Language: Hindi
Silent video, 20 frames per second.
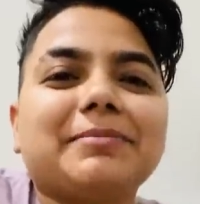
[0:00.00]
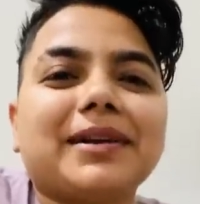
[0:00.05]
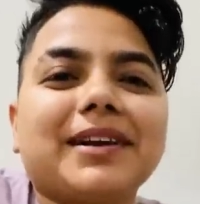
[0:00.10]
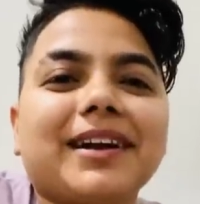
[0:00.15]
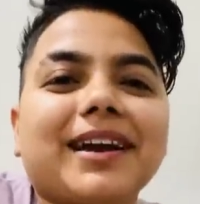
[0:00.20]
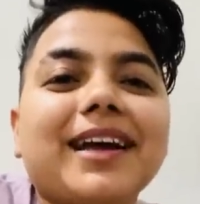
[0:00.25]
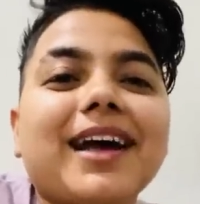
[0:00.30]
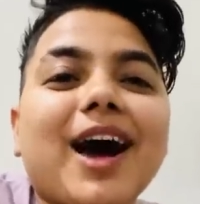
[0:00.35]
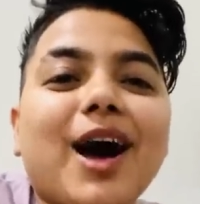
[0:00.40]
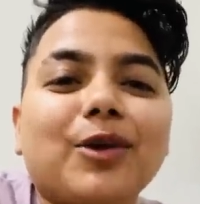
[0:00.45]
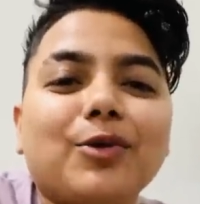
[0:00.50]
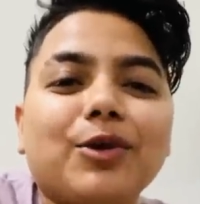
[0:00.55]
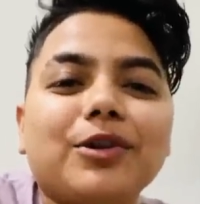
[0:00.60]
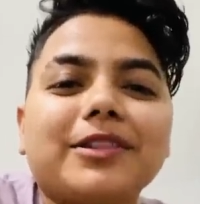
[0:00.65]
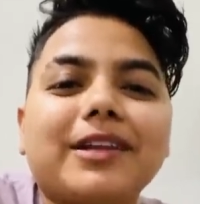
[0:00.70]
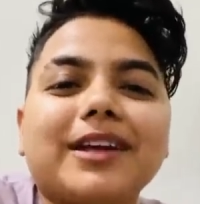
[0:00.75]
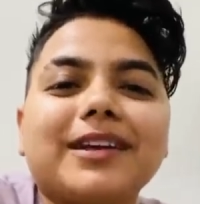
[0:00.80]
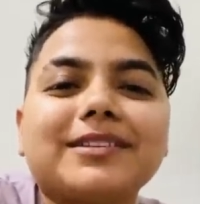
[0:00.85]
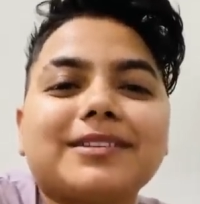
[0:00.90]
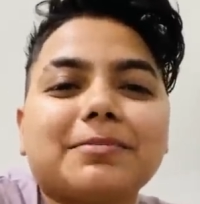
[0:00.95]
मैंने कहा आलू और
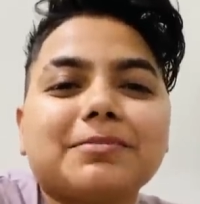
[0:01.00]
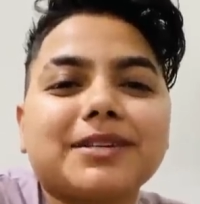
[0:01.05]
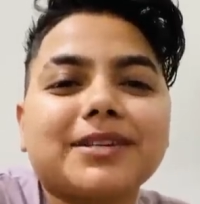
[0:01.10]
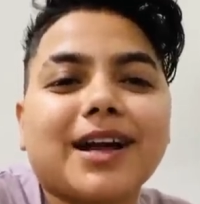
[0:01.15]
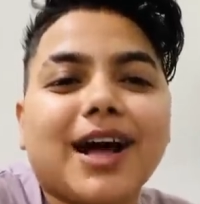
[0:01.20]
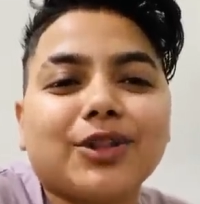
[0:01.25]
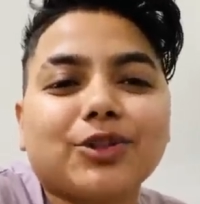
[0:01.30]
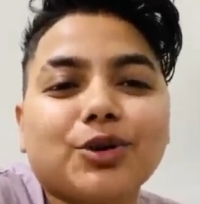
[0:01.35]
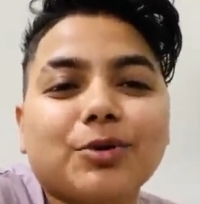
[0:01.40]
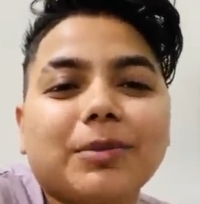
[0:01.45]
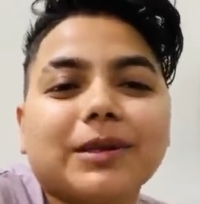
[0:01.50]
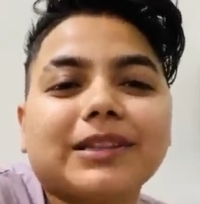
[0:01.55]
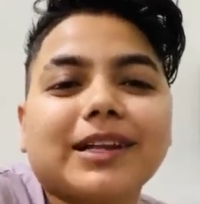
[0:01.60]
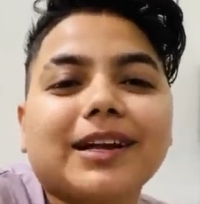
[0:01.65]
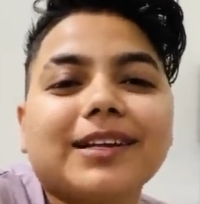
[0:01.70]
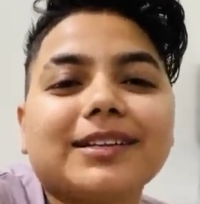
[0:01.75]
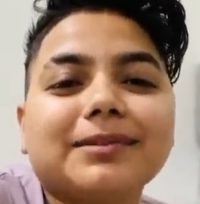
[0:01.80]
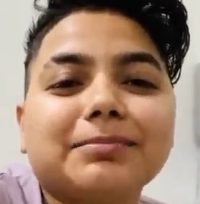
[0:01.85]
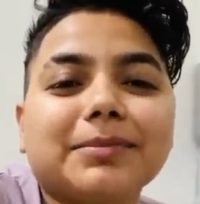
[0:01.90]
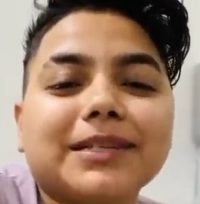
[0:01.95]
दही की सब्जी रात को
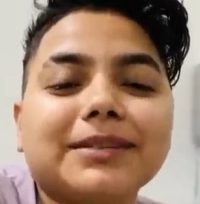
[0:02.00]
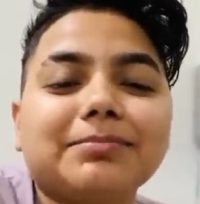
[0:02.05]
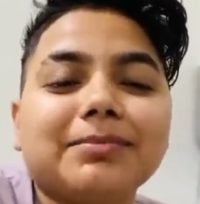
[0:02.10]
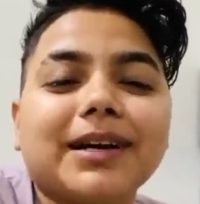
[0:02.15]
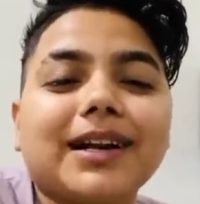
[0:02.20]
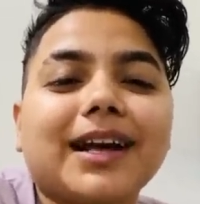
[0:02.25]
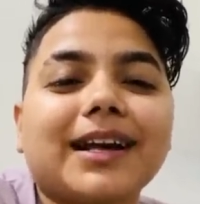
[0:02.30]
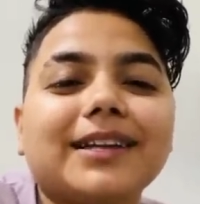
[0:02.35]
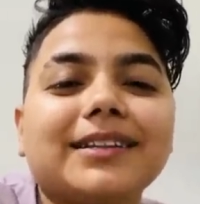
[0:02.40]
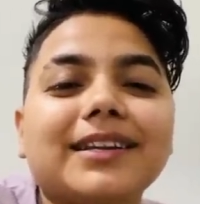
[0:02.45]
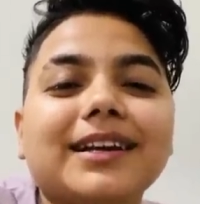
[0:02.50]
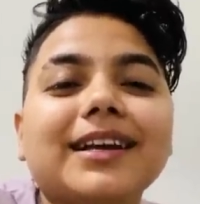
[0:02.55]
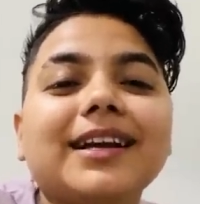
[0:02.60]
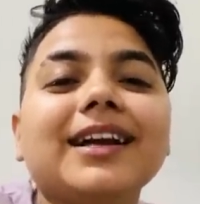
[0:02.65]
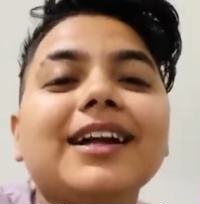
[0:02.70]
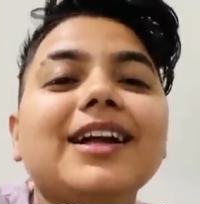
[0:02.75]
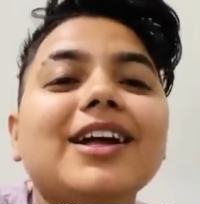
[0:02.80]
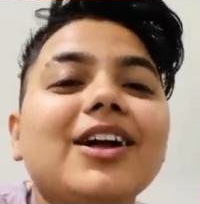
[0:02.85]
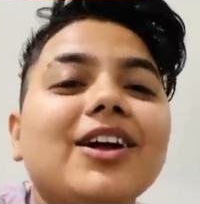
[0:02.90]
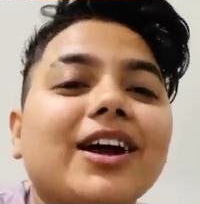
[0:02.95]
बताई बनाई थी
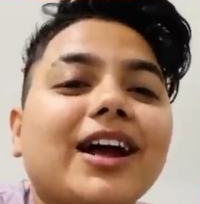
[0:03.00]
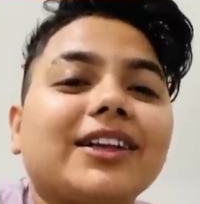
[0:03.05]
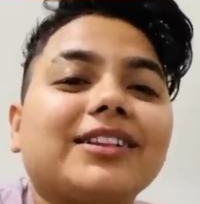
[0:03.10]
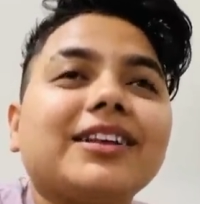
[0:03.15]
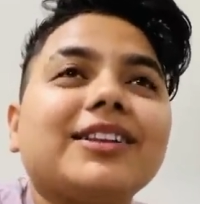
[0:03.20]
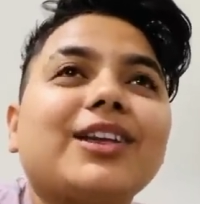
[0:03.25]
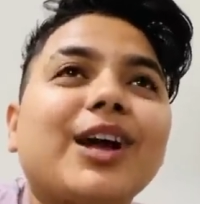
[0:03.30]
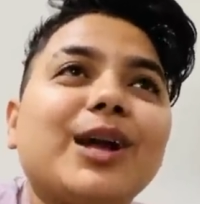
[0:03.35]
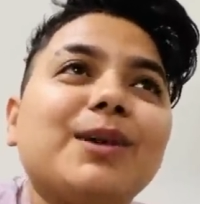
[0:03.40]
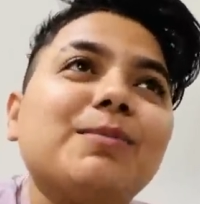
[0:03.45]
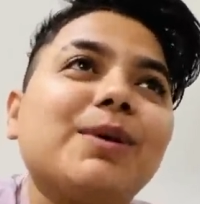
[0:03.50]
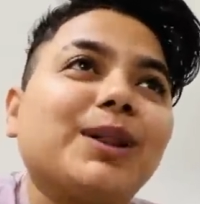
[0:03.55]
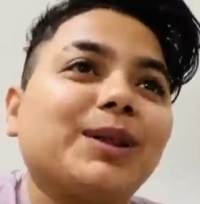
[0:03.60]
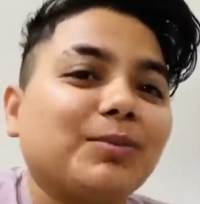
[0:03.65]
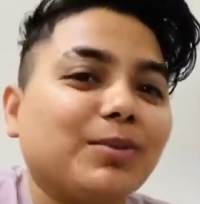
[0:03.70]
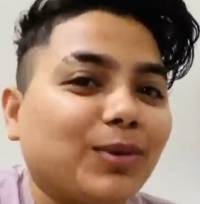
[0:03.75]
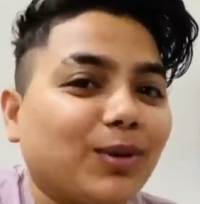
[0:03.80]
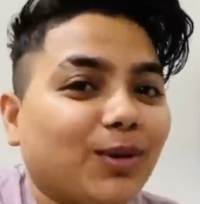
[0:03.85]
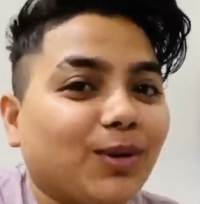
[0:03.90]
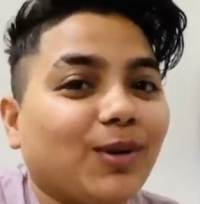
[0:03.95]
कहती दही मत
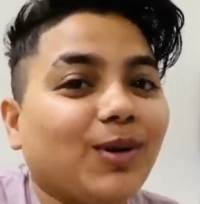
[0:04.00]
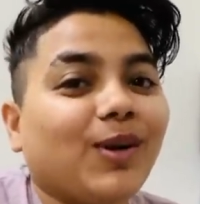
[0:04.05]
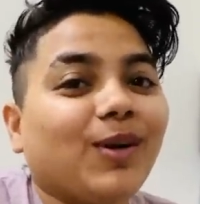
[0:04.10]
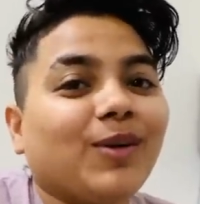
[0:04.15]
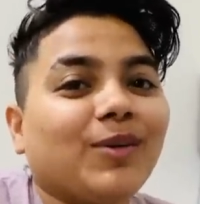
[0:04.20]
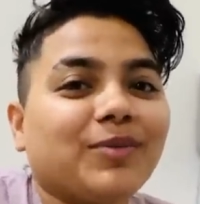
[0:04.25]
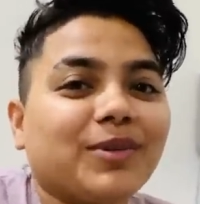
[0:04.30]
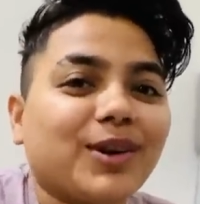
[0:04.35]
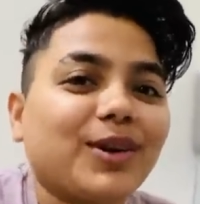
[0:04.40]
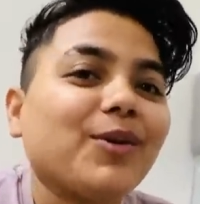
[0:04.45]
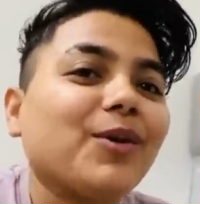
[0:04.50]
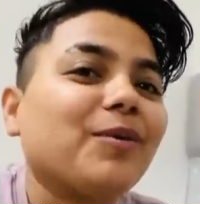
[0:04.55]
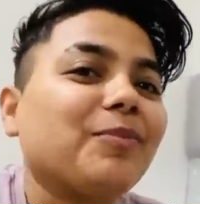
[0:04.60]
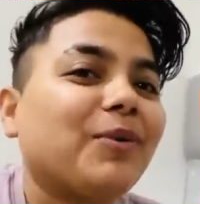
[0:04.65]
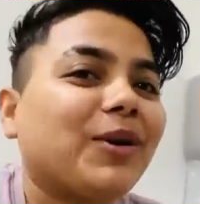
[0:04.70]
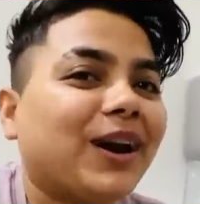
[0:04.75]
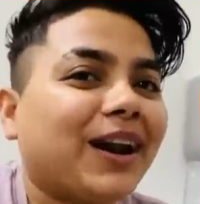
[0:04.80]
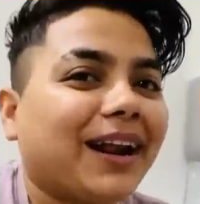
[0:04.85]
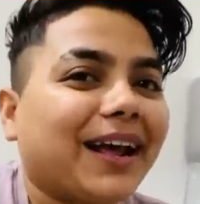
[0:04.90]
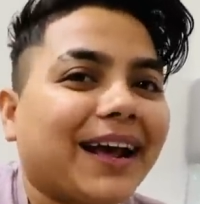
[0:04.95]
बोलो फिर लोग
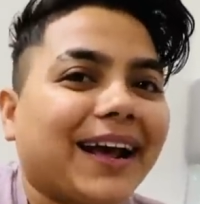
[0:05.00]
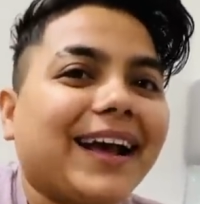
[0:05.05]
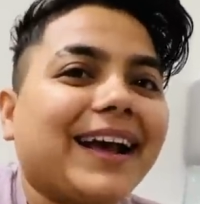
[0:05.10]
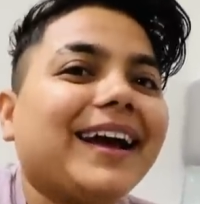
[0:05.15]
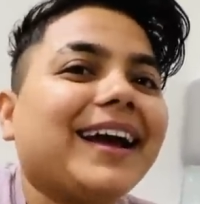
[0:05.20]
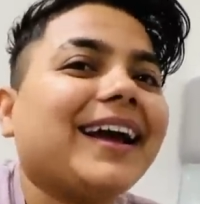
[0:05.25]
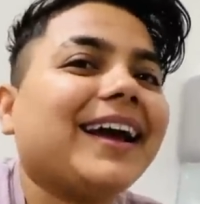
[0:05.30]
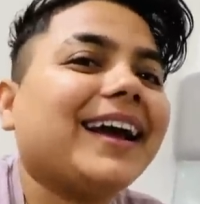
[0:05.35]
बोलेंगे